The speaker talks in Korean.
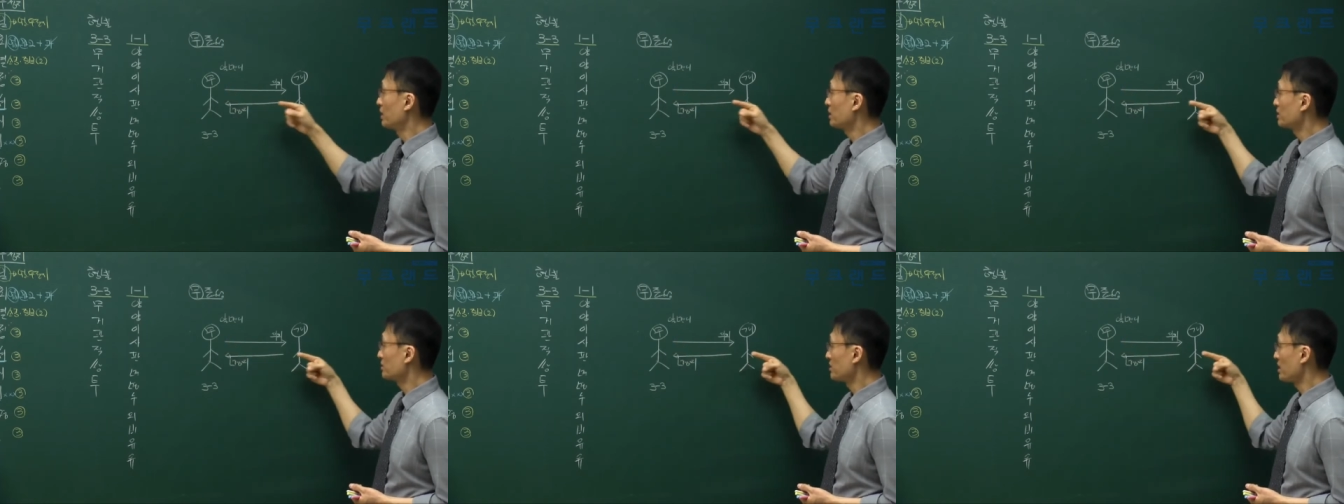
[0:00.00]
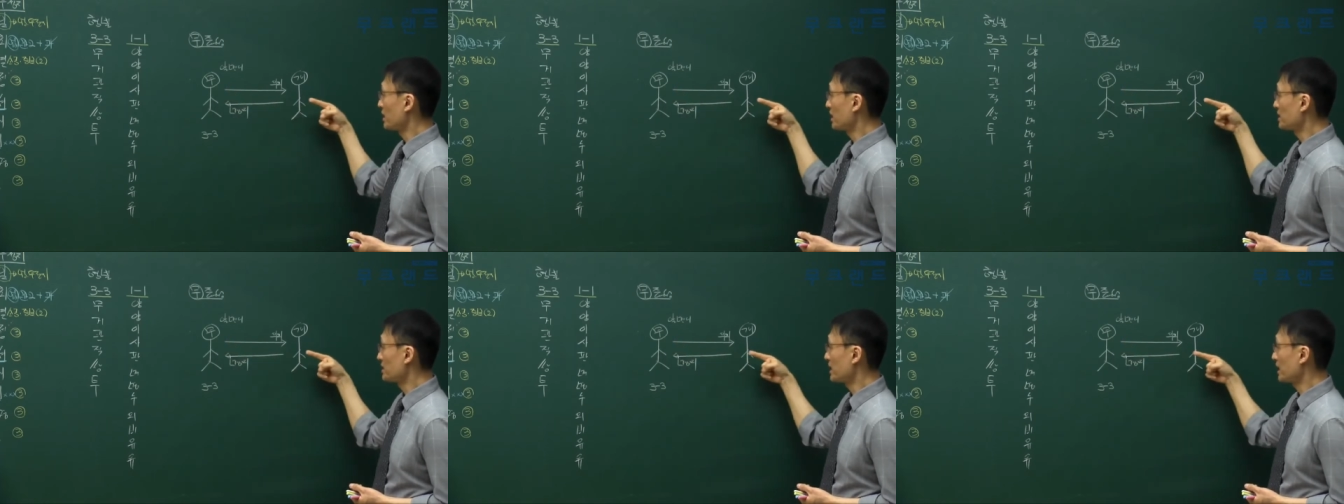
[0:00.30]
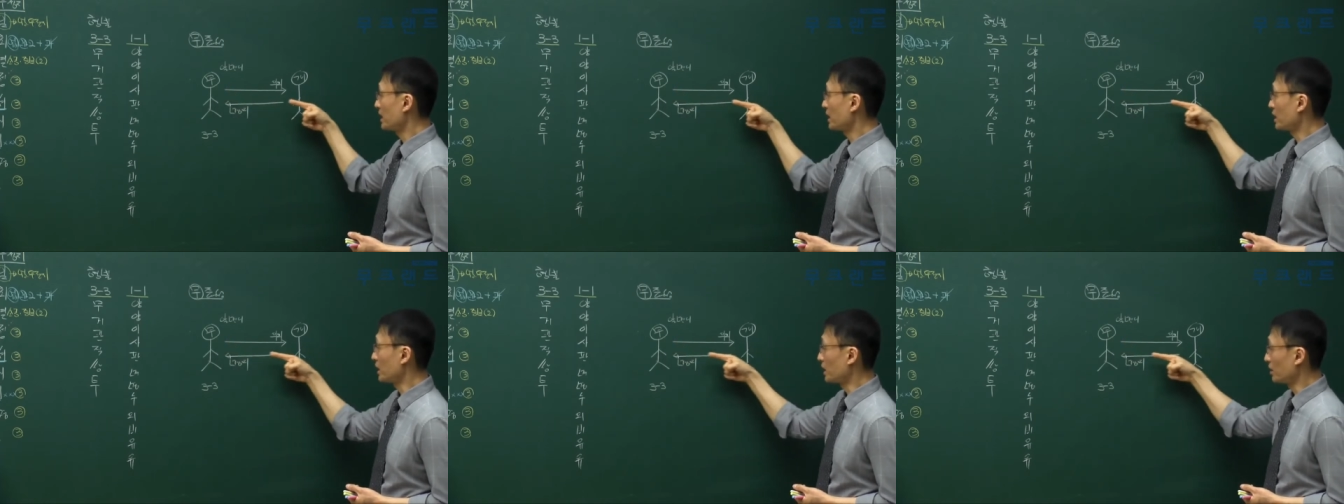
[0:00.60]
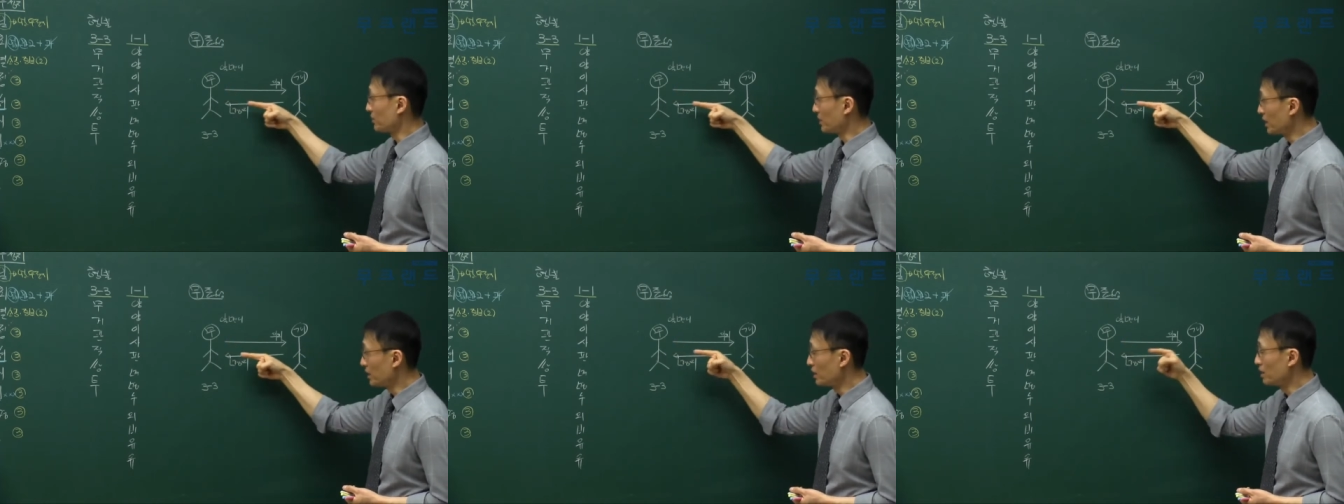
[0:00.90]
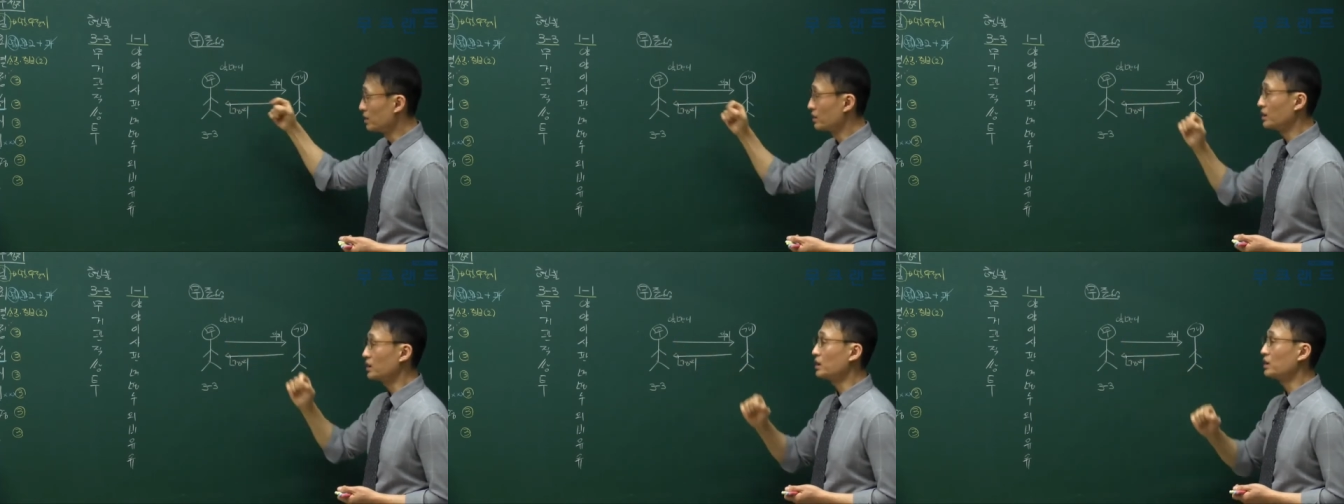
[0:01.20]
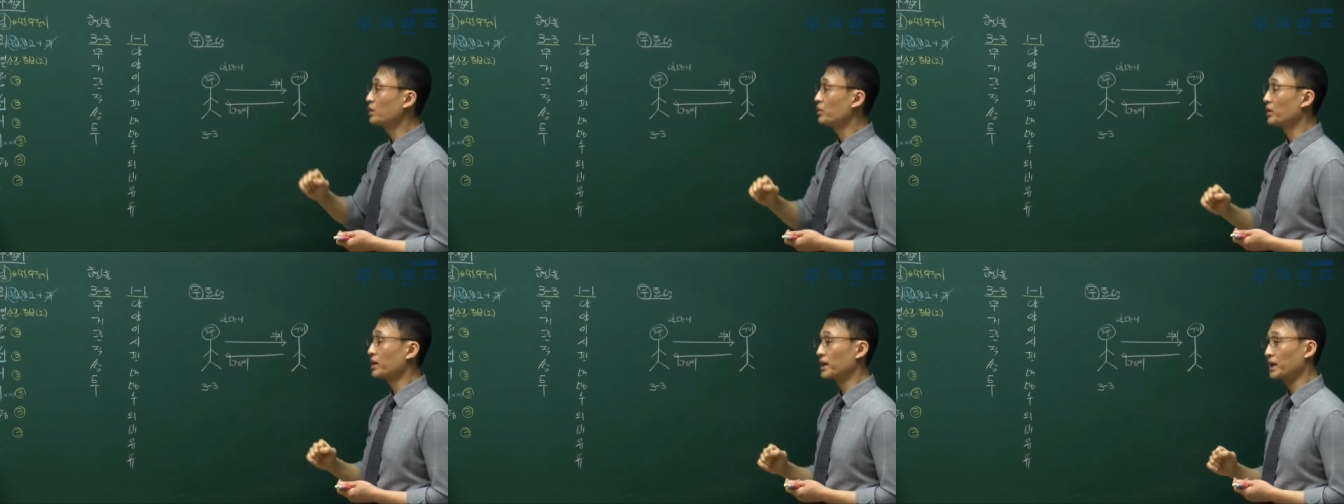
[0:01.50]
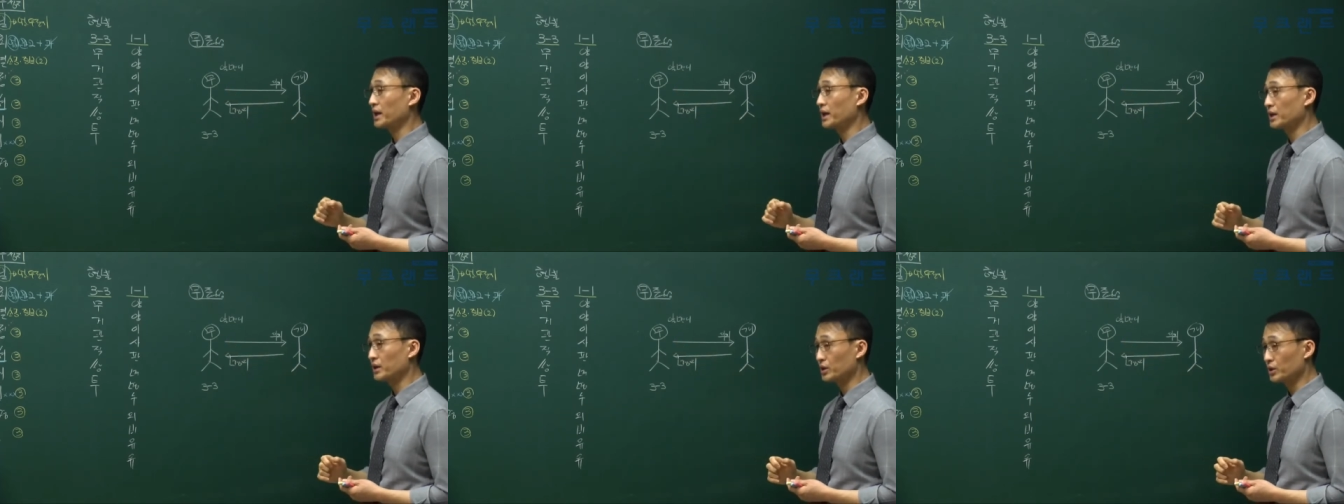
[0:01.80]
그에게 자기의 명의를
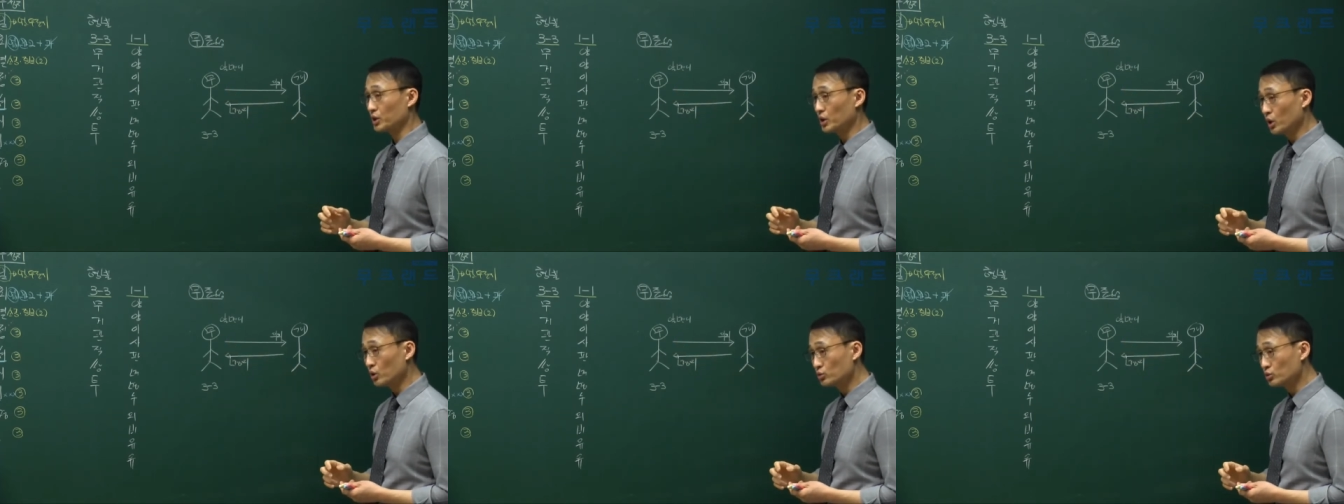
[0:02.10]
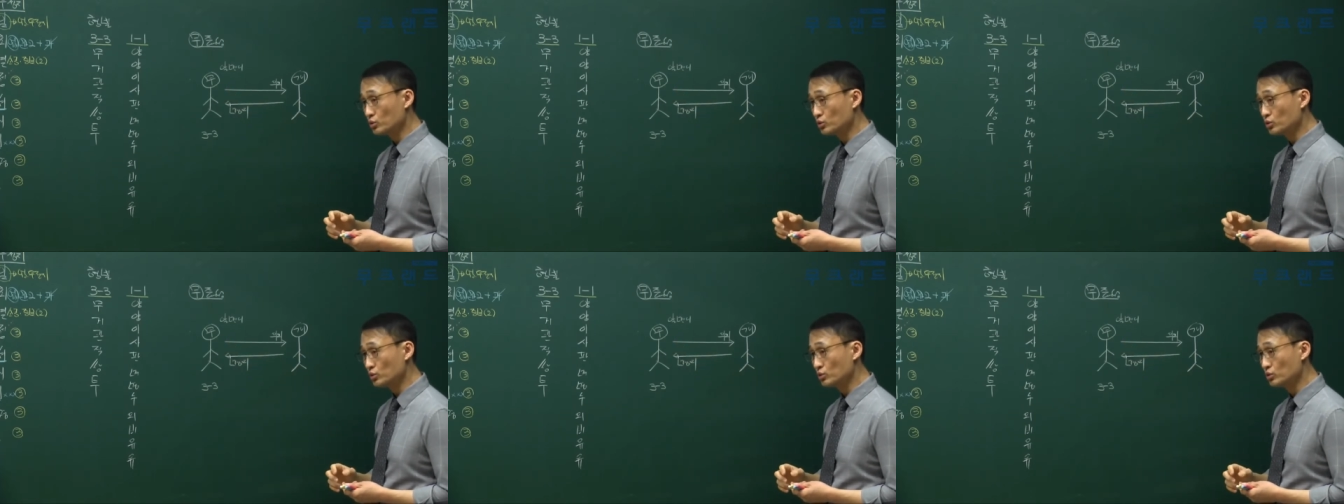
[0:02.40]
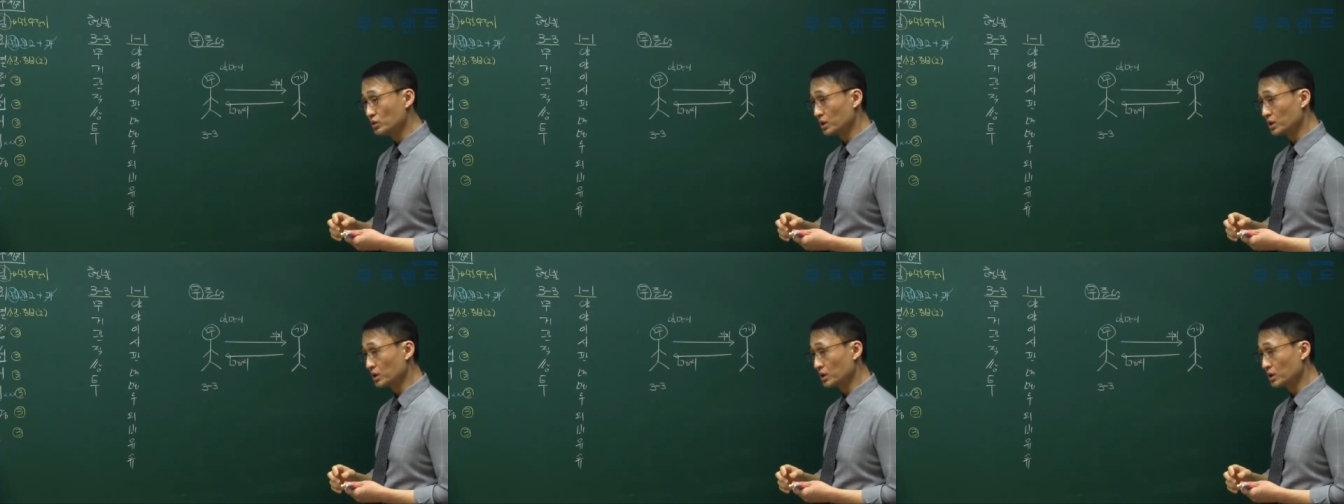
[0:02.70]
이용하게 하는 경우